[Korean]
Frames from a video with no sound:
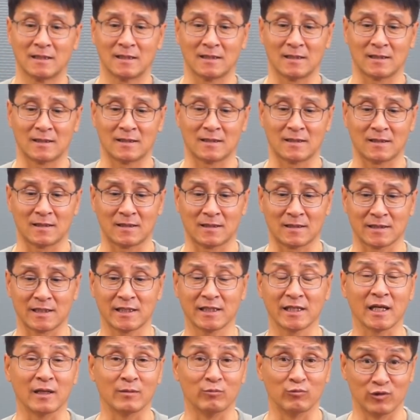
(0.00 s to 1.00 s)
어,
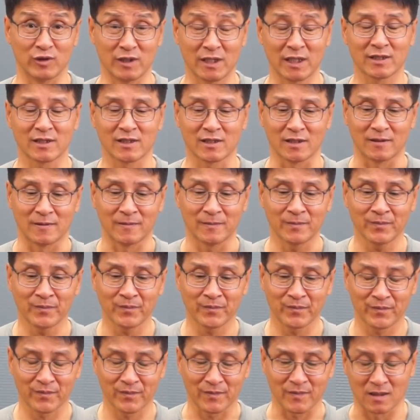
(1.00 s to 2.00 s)
시계의 문제점
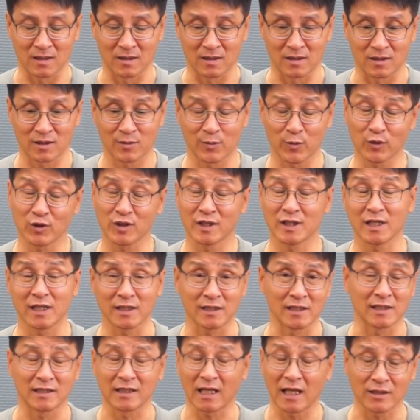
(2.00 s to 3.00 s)
그 스포츠
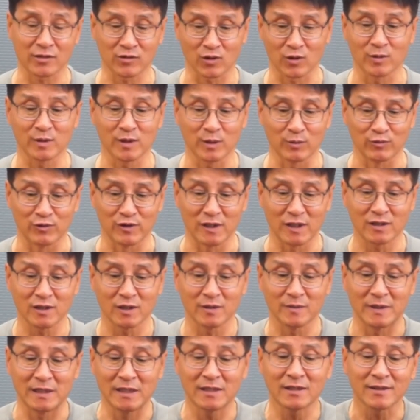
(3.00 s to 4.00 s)
시계들이 다 조금씩
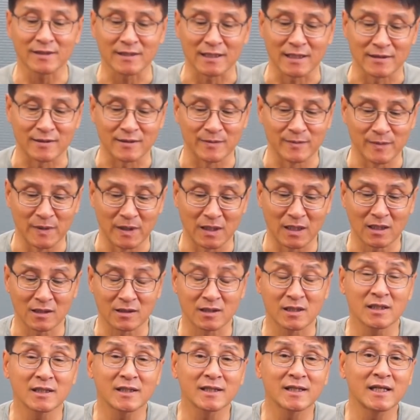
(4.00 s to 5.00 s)
문제점이 있었지 않습니까?
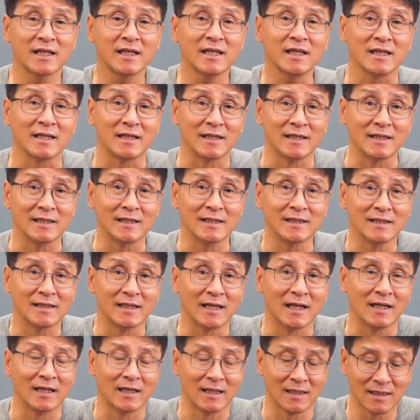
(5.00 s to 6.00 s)
특히
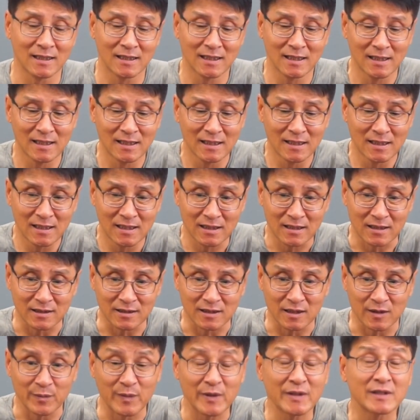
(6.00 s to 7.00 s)
예, 그
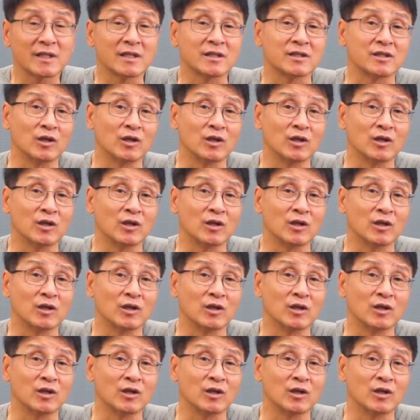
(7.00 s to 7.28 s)
GPS의